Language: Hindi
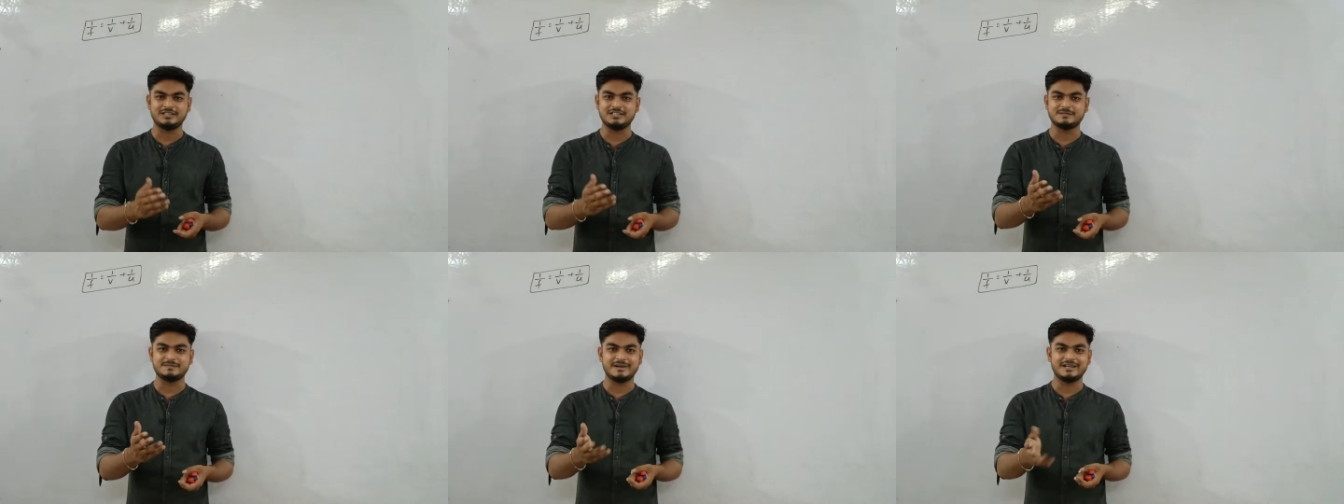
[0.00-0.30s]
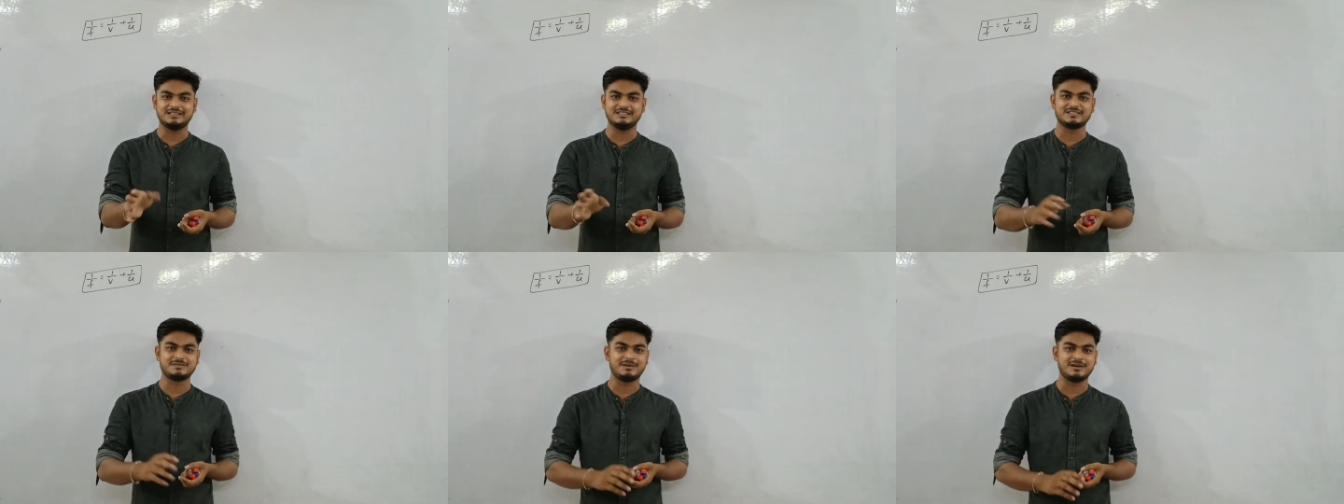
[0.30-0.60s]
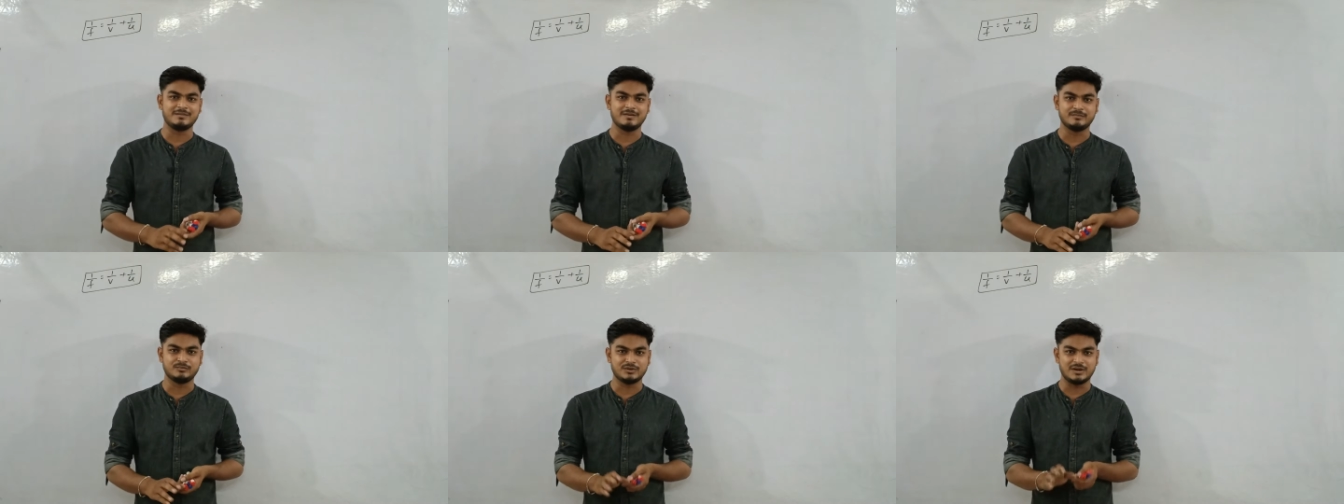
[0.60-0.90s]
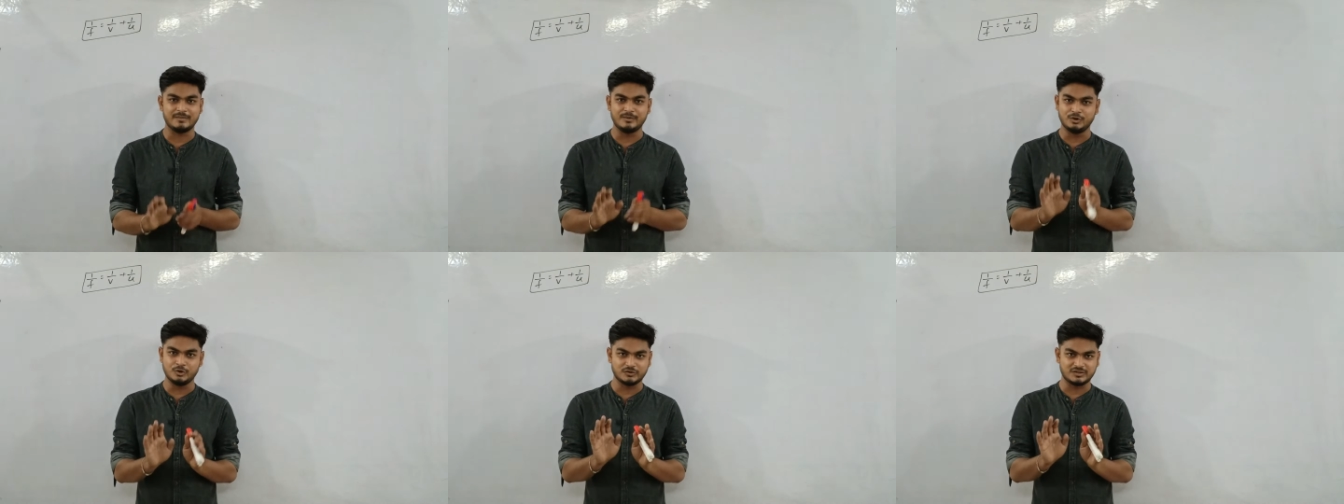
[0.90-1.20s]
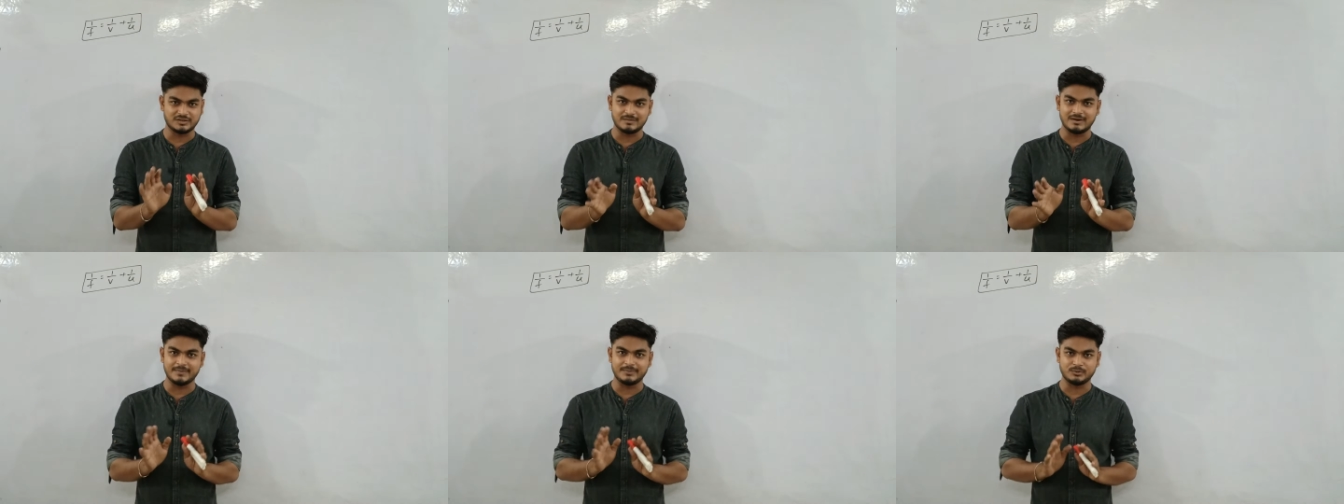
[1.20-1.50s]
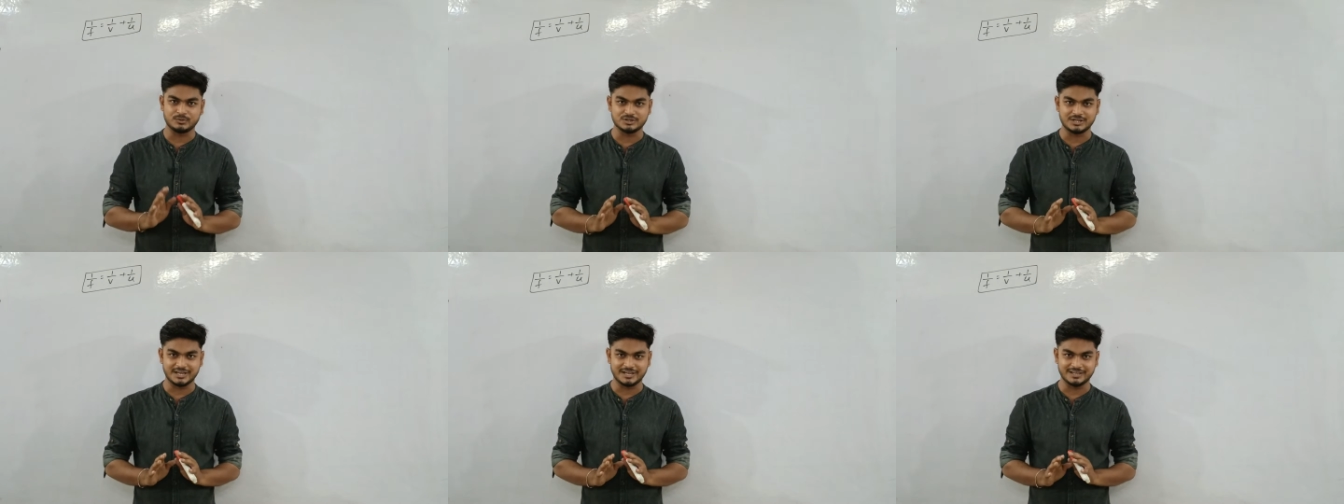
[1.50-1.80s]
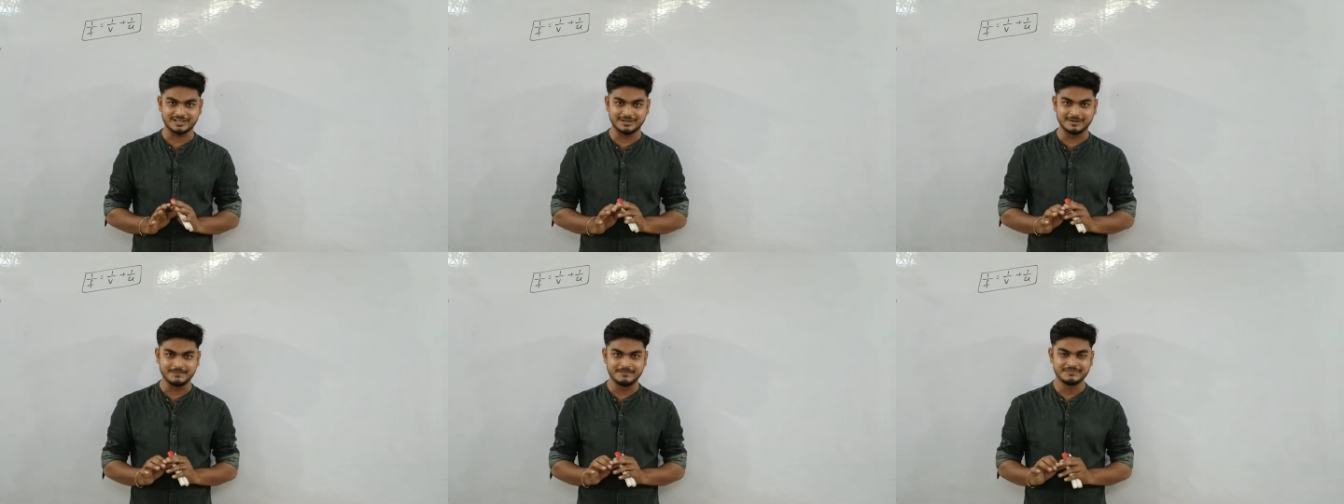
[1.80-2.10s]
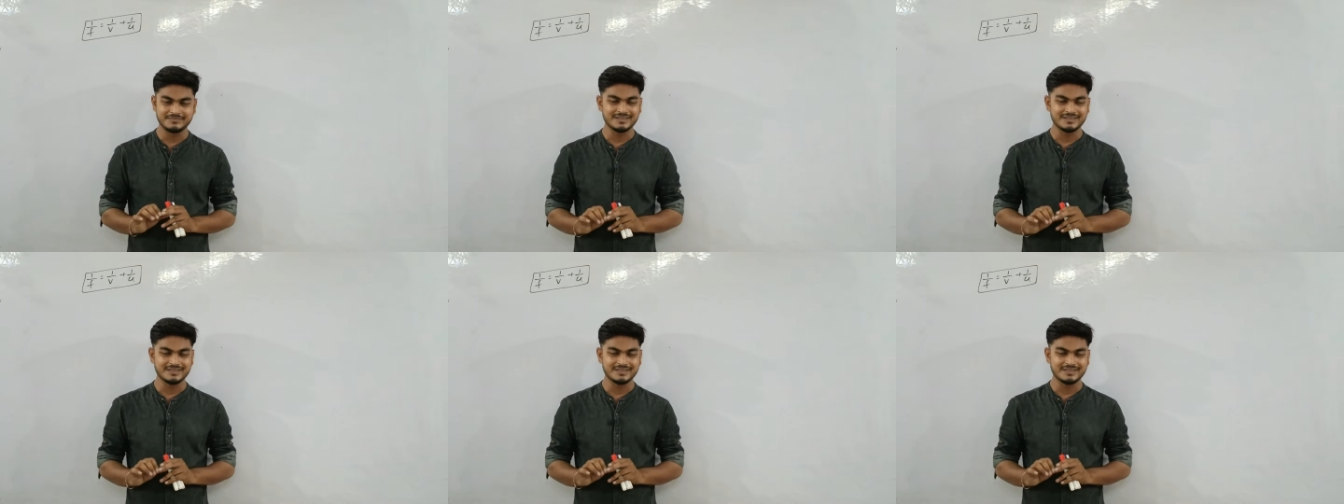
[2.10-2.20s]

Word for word: 30-35 मिनट में पूरा वीडियो समाप्त हो जाएगा